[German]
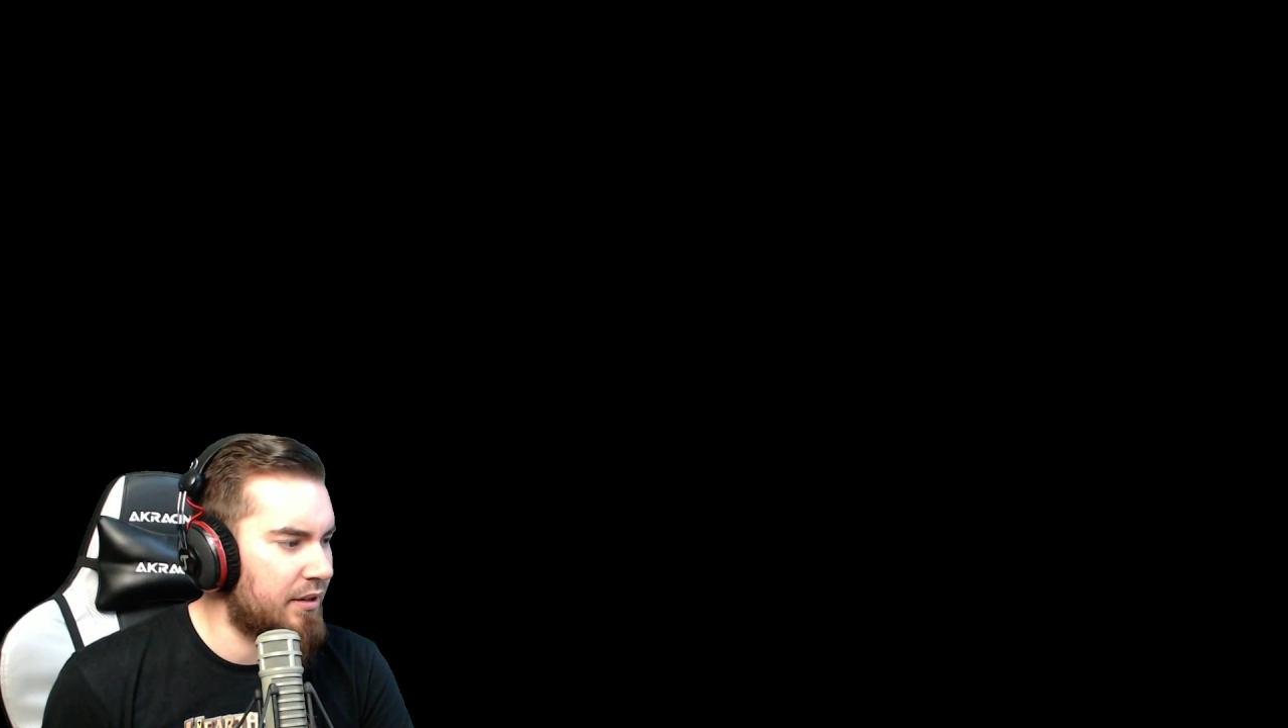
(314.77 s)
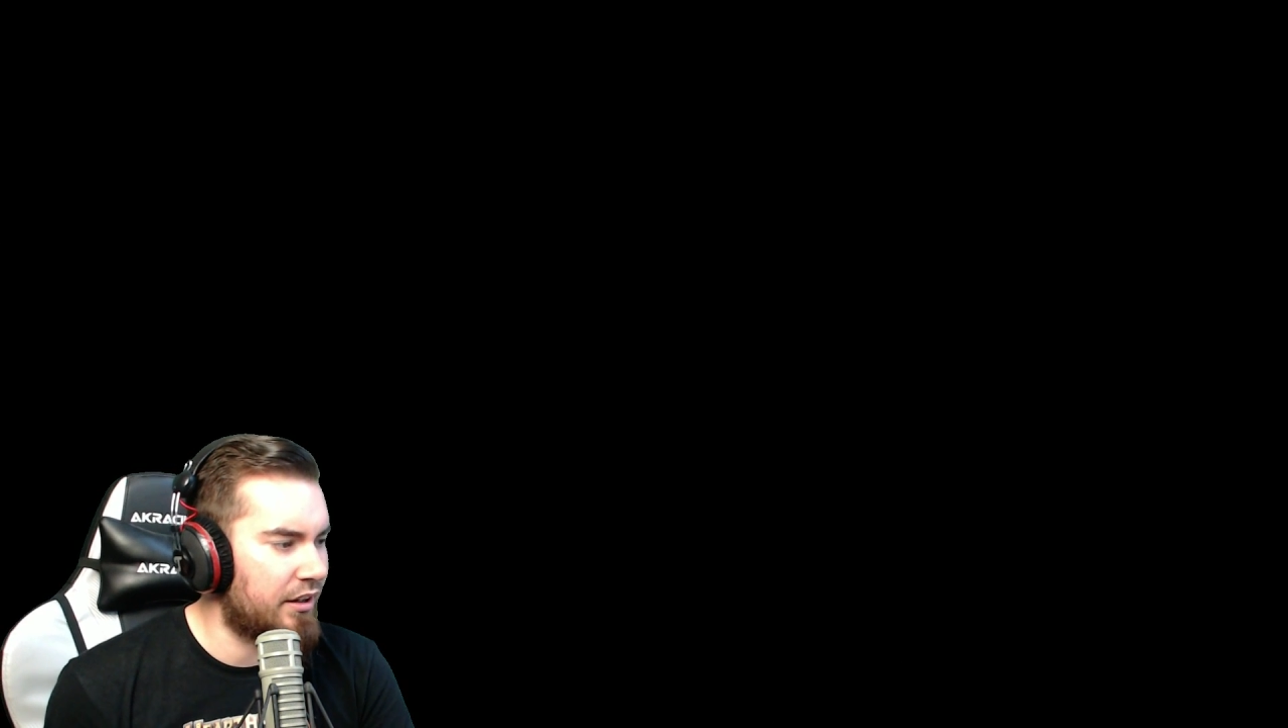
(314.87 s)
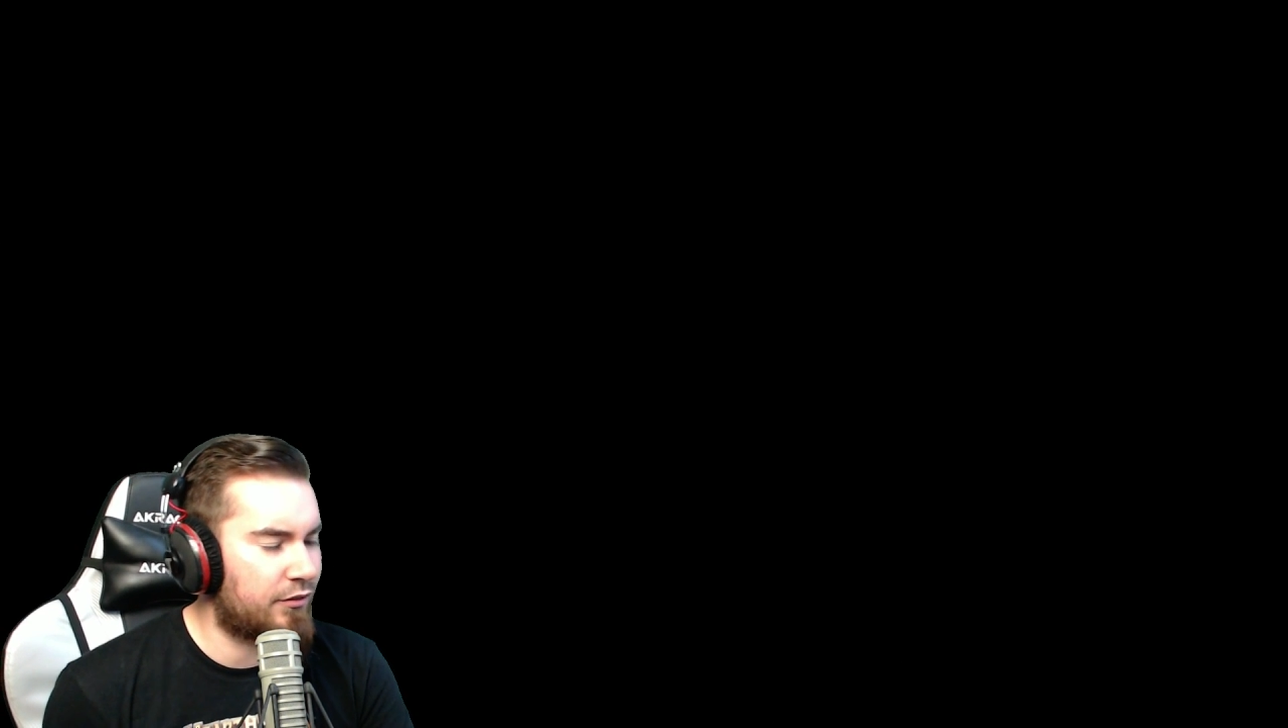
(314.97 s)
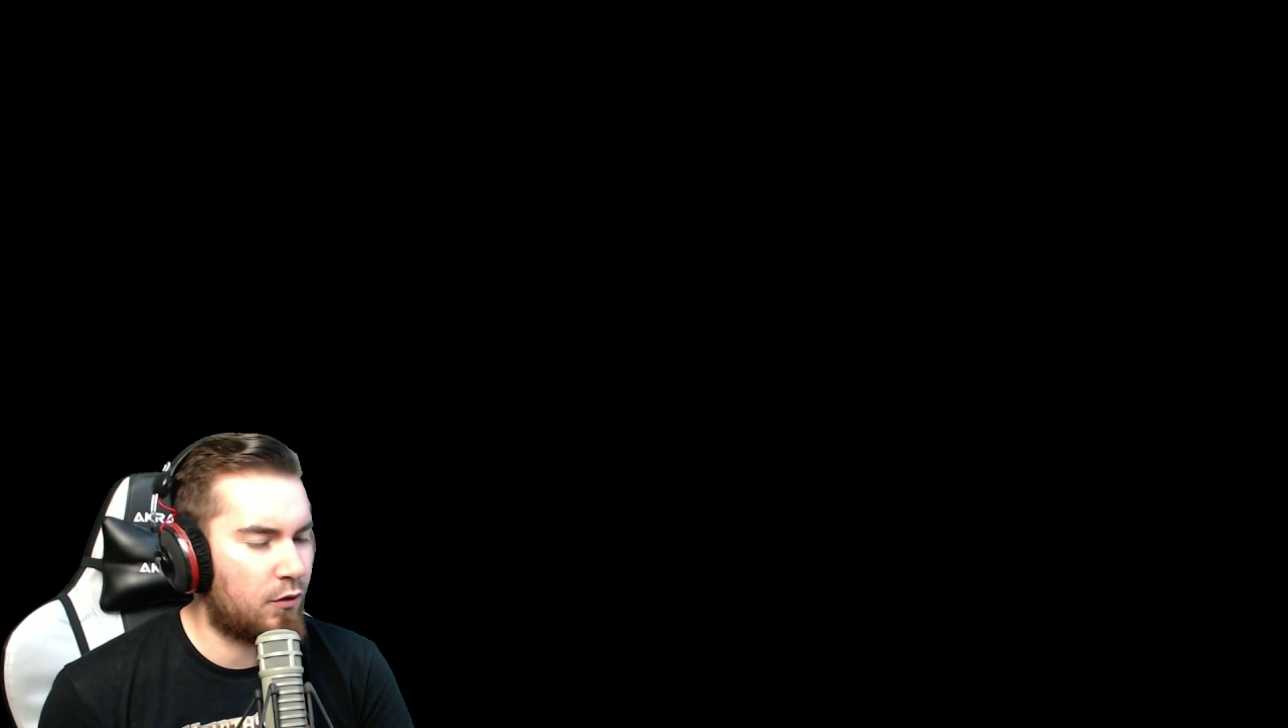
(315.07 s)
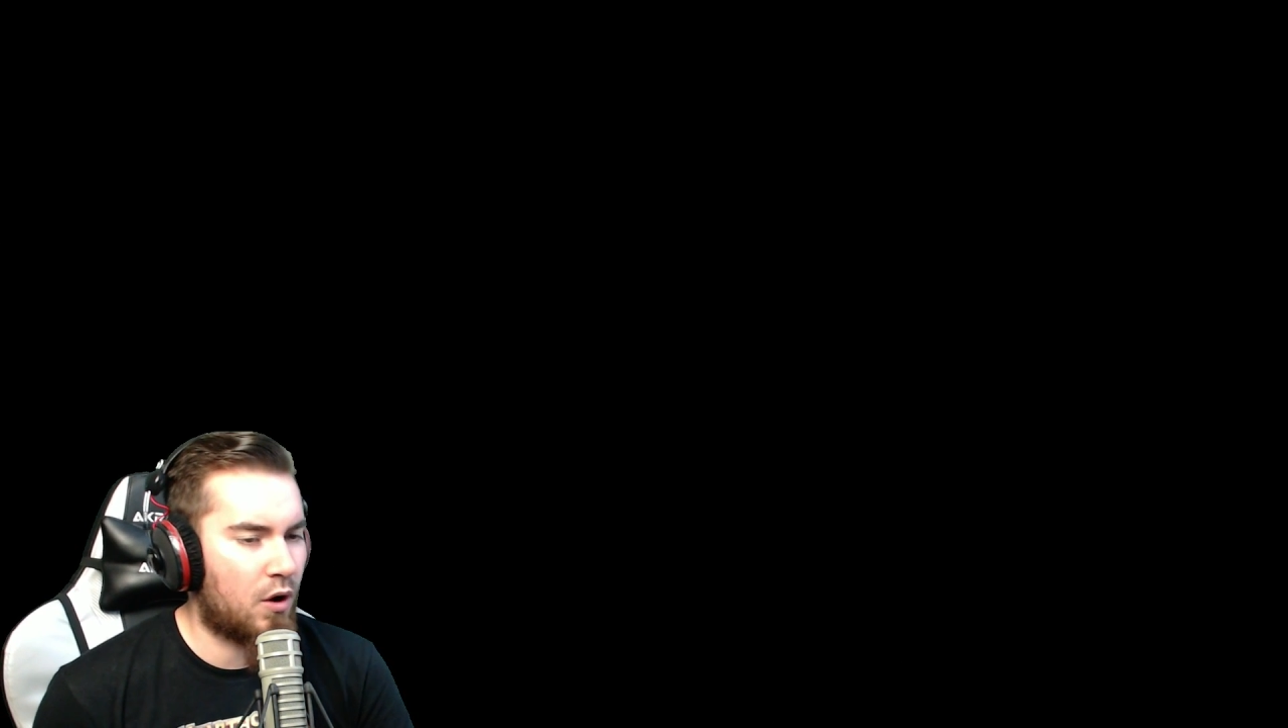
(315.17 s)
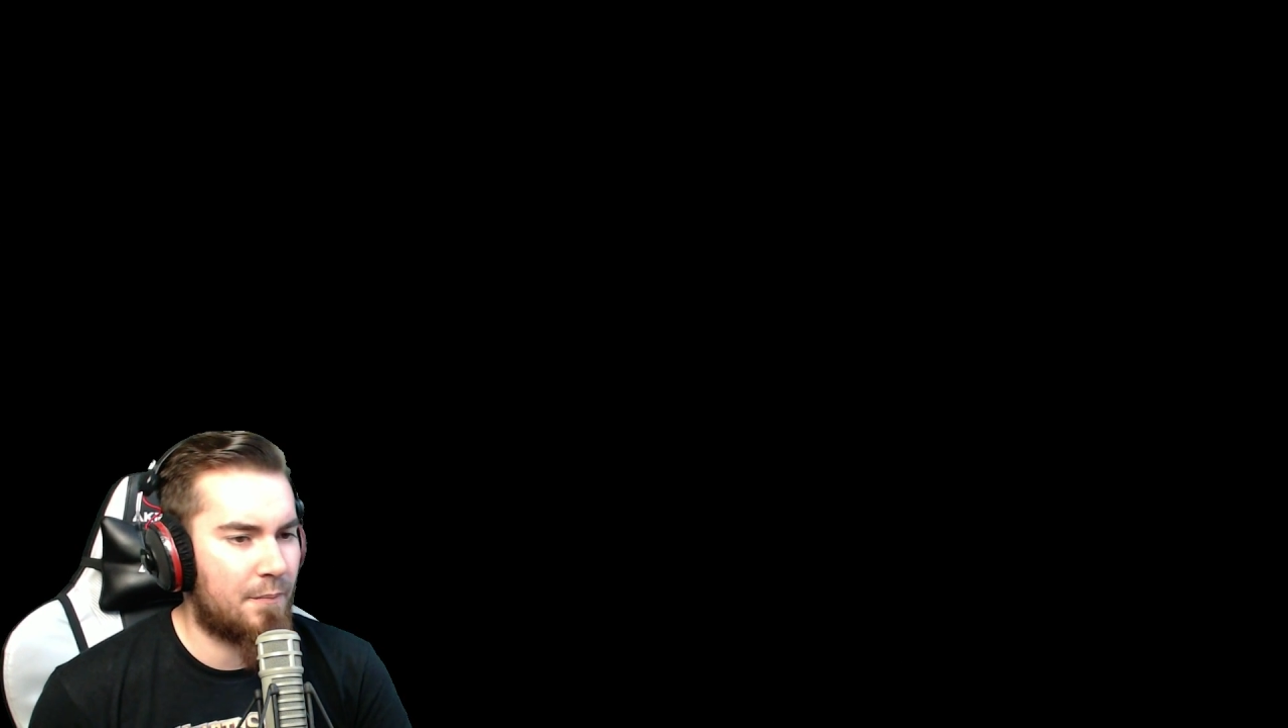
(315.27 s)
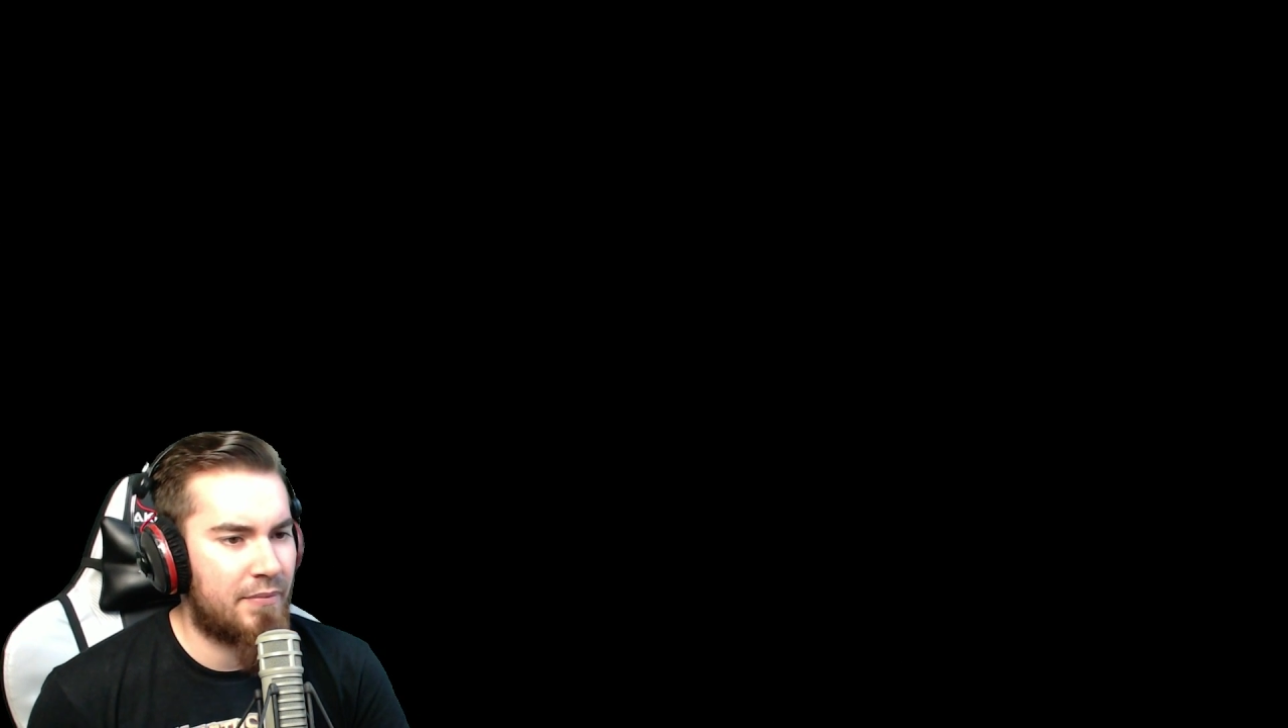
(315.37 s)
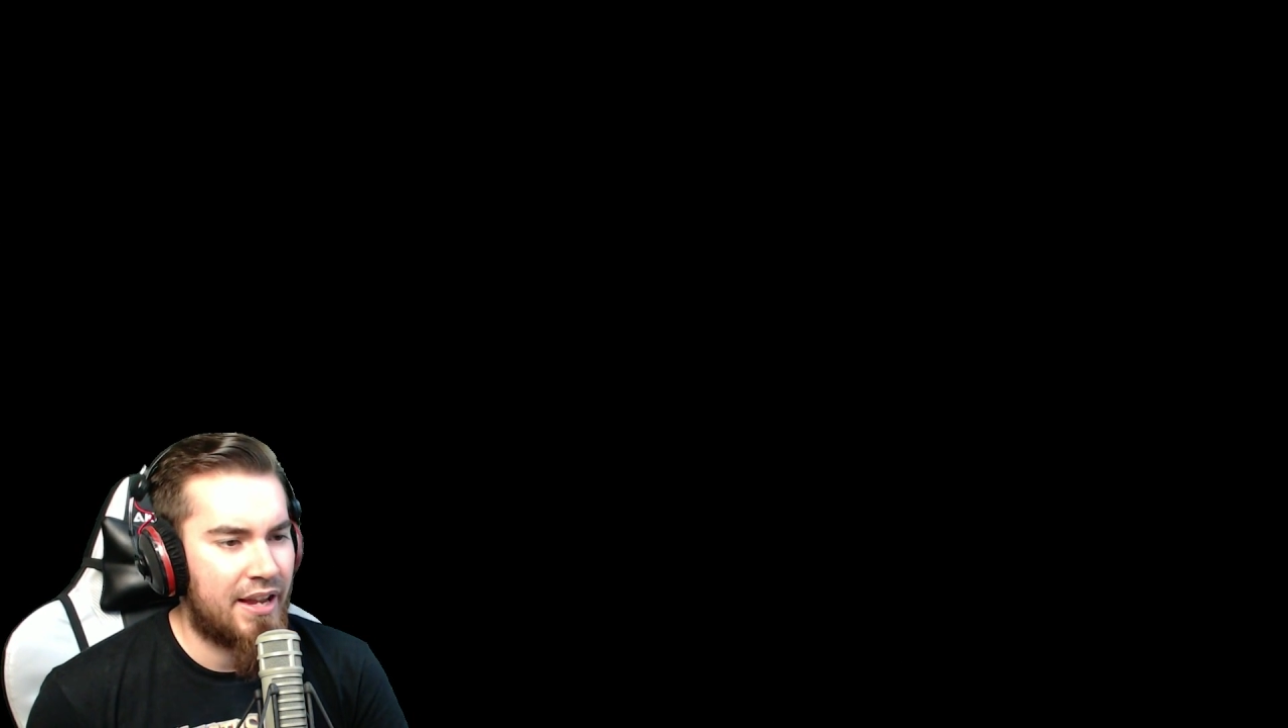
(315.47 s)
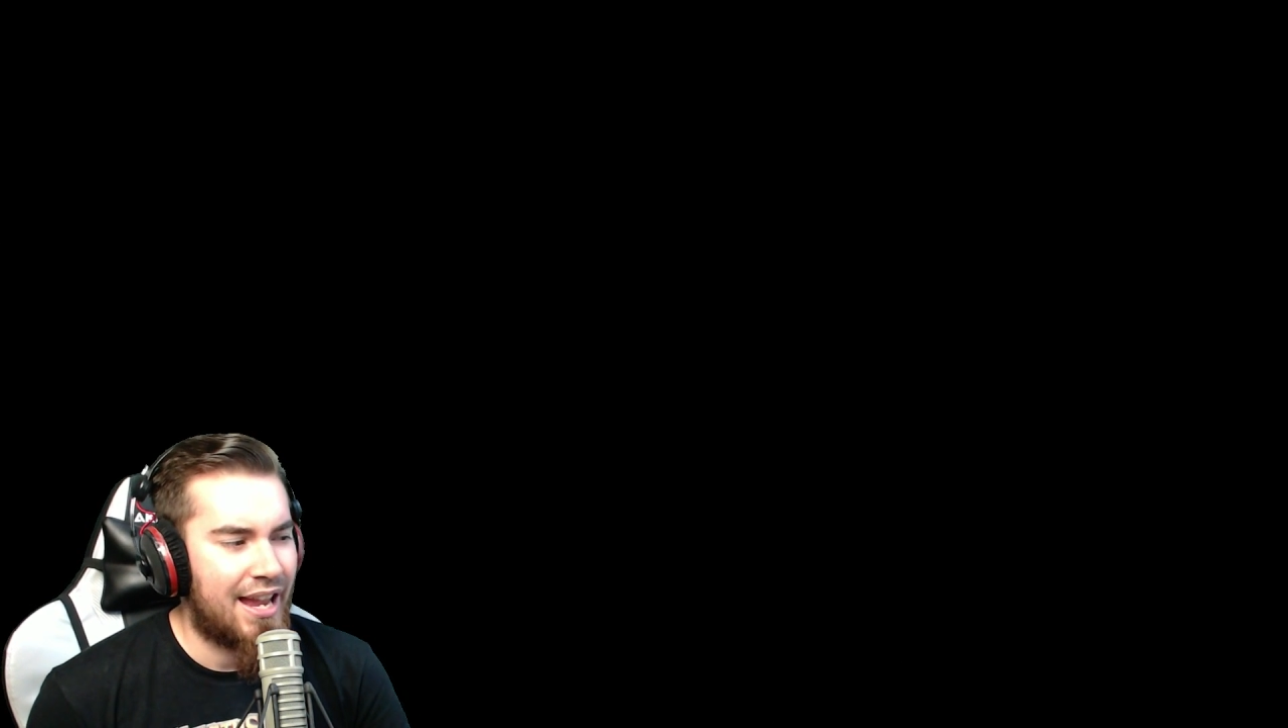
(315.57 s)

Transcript: mir das vor.